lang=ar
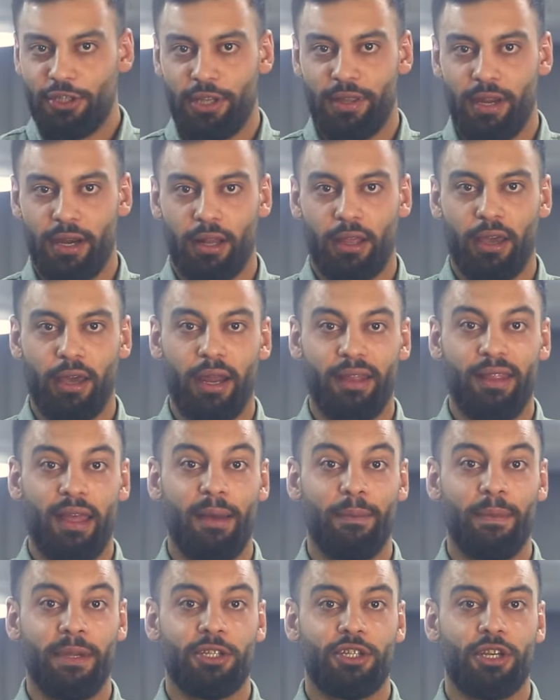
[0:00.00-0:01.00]
جدري
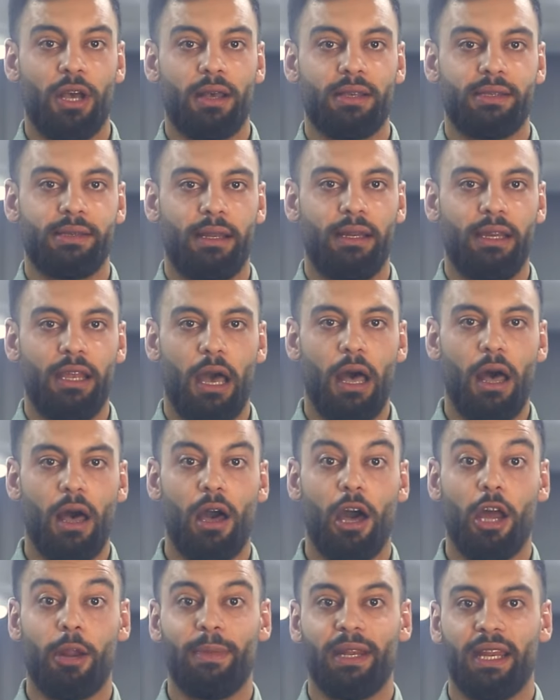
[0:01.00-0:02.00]
القردة من شخص
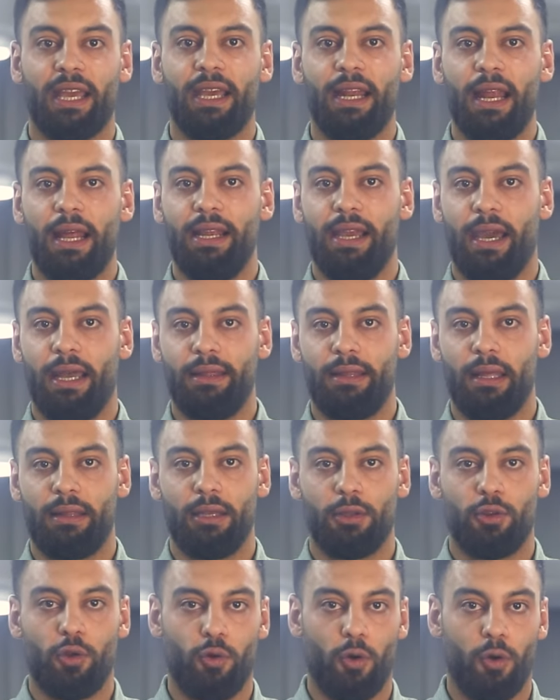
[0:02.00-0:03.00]
لآخر من خلال عدة
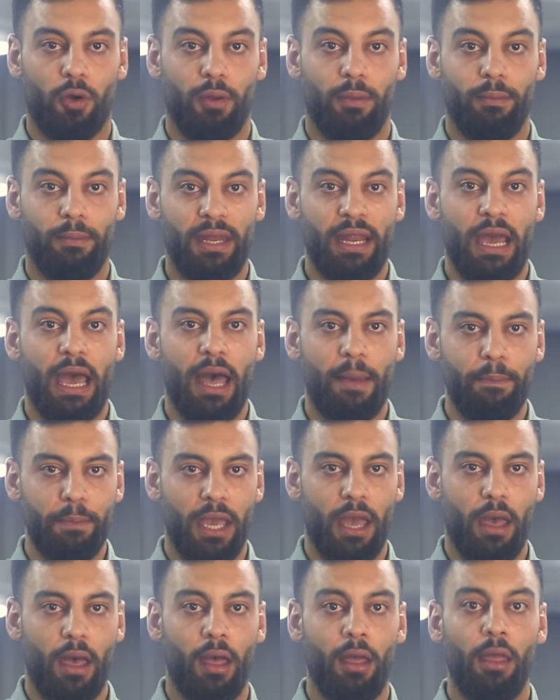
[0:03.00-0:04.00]
طرق من
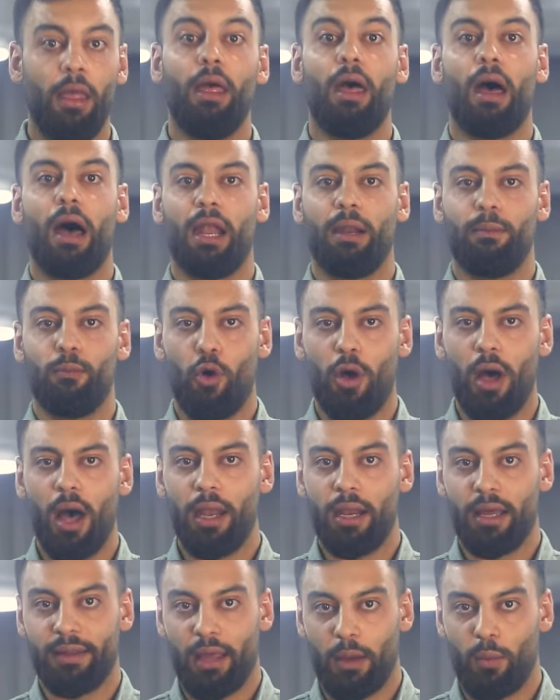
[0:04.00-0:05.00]
أهمها
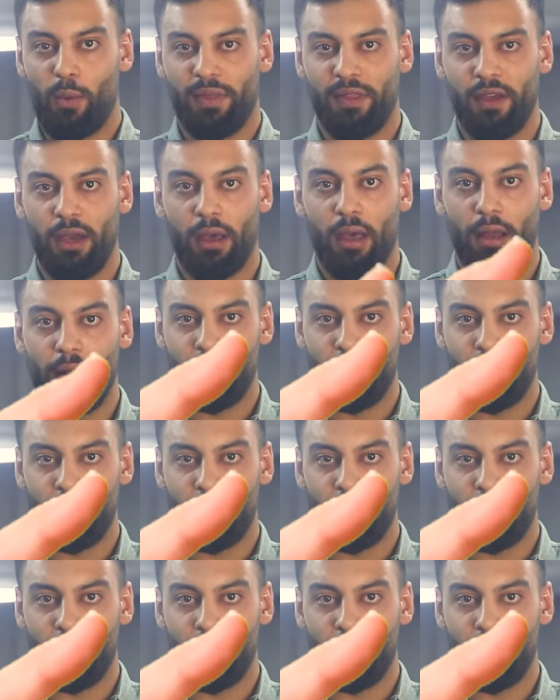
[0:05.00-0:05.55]
المخالطة الوثيقة